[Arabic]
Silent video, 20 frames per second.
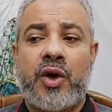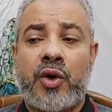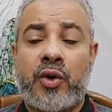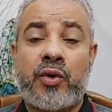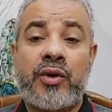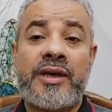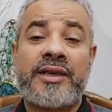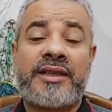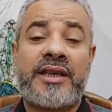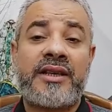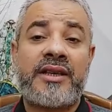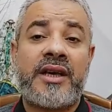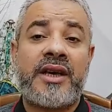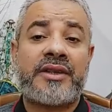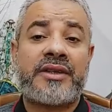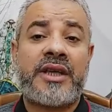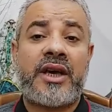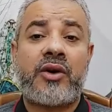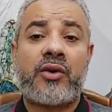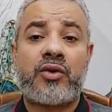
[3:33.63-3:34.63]
رؤية النار
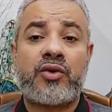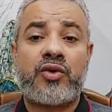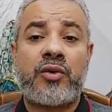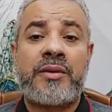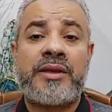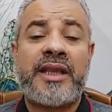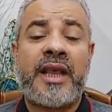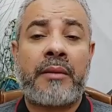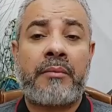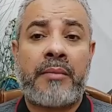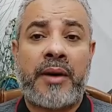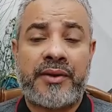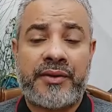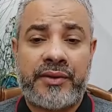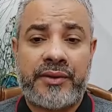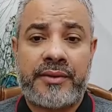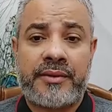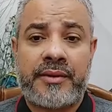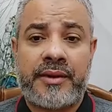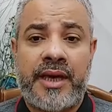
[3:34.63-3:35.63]
تخرج من
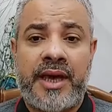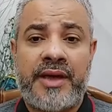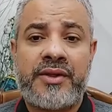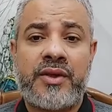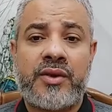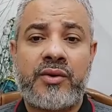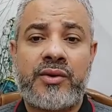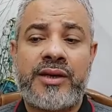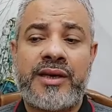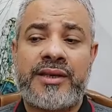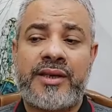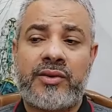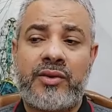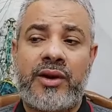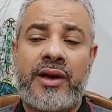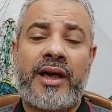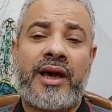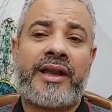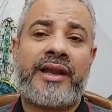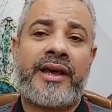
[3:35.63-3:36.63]
البطن هذه الرؤية
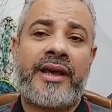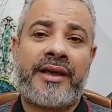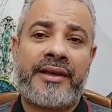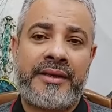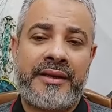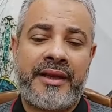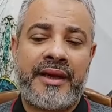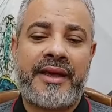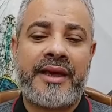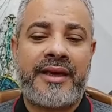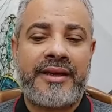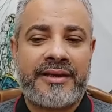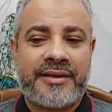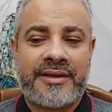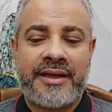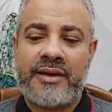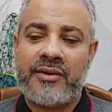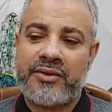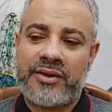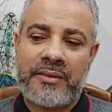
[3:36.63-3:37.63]
تدل على أنك
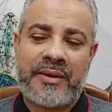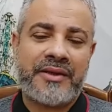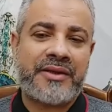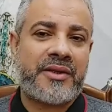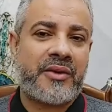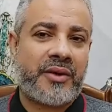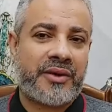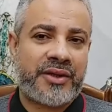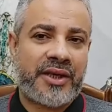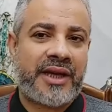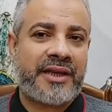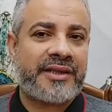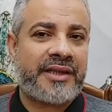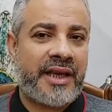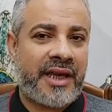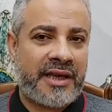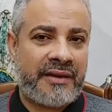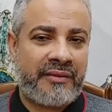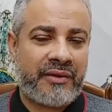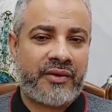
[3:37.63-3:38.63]
إنسان وطبعا دي واضحة
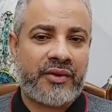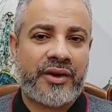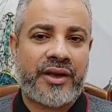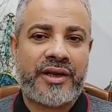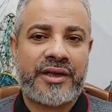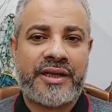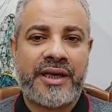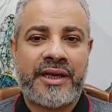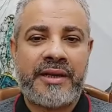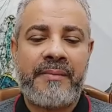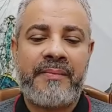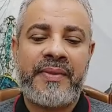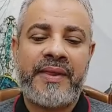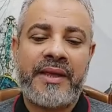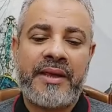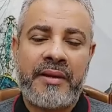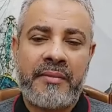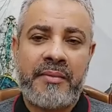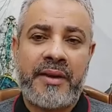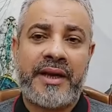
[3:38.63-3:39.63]
دي آية في القرآن الكريم
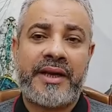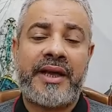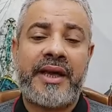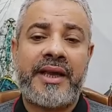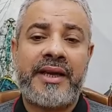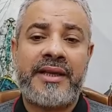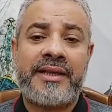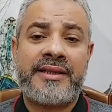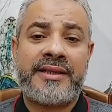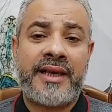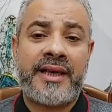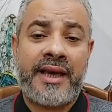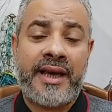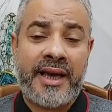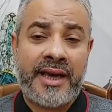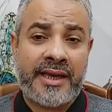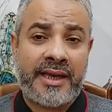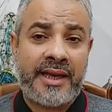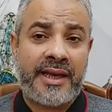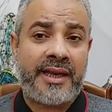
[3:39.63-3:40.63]
معناها أن أنت
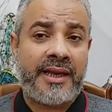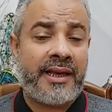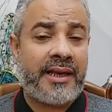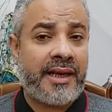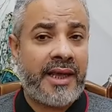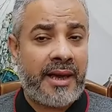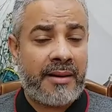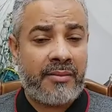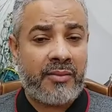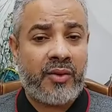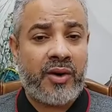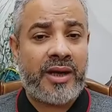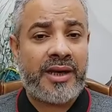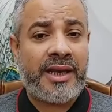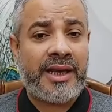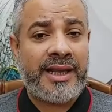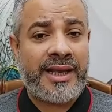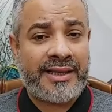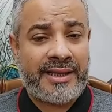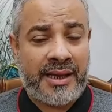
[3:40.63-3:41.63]
آكل لأموال
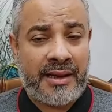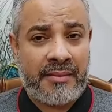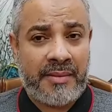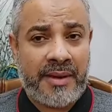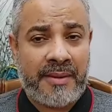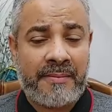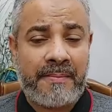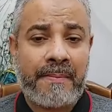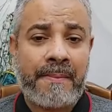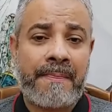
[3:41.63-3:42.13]
اليتامى